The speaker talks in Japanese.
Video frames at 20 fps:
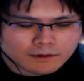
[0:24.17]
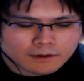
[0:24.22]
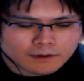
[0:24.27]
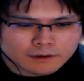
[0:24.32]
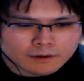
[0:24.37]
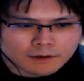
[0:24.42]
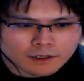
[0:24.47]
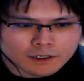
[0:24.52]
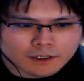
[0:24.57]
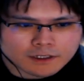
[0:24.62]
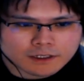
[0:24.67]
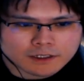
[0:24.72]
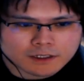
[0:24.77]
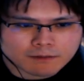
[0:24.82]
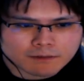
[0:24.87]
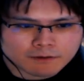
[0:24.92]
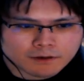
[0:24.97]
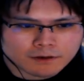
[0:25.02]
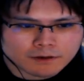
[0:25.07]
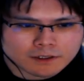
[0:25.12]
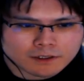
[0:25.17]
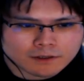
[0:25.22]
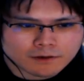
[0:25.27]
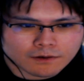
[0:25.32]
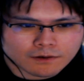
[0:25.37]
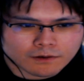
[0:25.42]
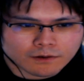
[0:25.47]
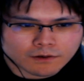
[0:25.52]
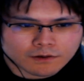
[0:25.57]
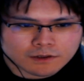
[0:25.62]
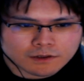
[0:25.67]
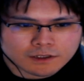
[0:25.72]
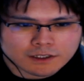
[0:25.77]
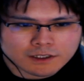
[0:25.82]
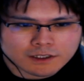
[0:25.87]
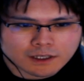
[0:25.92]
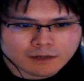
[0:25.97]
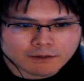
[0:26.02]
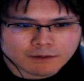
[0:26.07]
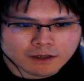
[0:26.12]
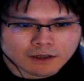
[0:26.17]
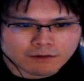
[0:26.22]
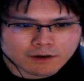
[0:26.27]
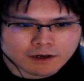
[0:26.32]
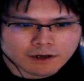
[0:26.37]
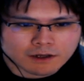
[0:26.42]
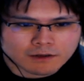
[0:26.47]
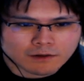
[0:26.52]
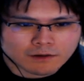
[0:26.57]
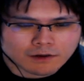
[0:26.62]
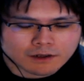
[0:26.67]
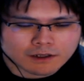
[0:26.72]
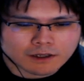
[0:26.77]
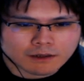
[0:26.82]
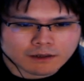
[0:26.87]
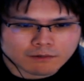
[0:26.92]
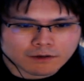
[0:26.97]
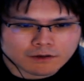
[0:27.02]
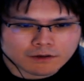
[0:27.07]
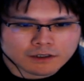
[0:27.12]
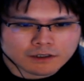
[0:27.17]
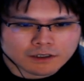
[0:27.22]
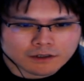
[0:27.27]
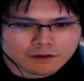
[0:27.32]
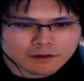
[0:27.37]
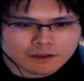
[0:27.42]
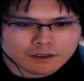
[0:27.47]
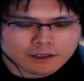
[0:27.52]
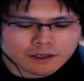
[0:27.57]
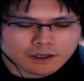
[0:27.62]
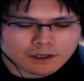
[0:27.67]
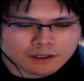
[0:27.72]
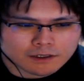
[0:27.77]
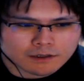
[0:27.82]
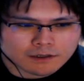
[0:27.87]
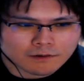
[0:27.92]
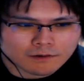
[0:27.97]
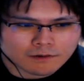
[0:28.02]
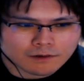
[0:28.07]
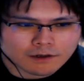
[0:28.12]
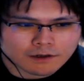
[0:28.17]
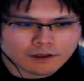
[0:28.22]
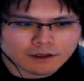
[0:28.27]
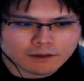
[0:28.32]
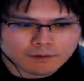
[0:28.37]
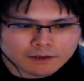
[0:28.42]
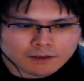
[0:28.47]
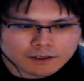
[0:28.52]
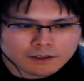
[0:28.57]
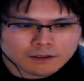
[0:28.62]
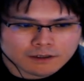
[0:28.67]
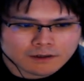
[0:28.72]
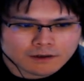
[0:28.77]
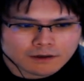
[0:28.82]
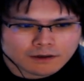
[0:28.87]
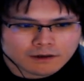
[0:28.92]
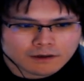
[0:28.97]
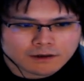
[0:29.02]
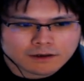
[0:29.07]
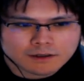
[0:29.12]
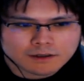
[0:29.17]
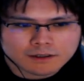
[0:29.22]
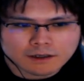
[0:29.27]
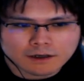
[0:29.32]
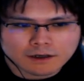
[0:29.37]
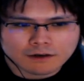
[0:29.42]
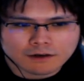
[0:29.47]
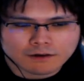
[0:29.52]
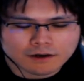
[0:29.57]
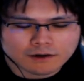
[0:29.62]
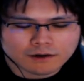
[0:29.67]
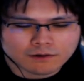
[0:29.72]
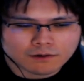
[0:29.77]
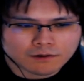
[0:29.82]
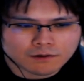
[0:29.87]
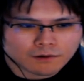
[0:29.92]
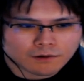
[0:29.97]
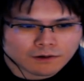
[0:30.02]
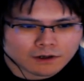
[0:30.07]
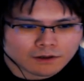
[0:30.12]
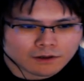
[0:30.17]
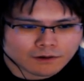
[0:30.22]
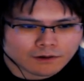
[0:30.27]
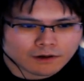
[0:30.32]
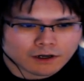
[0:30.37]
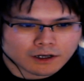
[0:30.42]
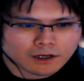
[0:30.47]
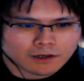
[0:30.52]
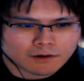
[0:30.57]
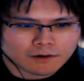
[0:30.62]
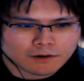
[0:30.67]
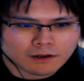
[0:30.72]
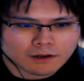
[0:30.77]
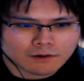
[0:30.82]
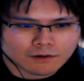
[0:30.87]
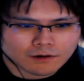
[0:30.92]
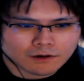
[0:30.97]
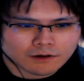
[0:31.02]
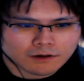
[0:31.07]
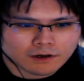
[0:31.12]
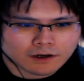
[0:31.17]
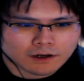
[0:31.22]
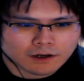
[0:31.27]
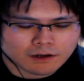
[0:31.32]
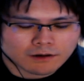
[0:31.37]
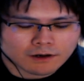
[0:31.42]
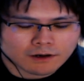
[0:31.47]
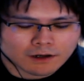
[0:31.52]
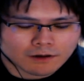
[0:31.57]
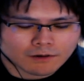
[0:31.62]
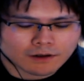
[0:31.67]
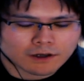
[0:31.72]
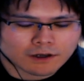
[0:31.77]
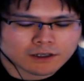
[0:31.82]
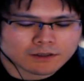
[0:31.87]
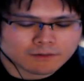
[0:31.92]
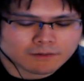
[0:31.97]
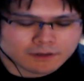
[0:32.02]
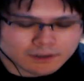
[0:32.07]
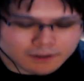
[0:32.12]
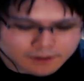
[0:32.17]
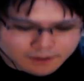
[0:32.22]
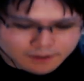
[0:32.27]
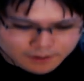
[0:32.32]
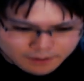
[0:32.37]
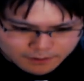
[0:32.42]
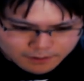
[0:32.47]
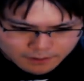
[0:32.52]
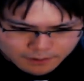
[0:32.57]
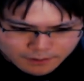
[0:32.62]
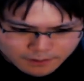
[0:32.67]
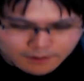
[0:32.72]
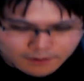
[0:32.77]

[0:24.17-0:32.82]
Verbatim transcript: クレイジーサムの Discord 公式サーバーには、どなたでも自由に参加することができます。参加はこの動画の概要欄の URL からお願いします。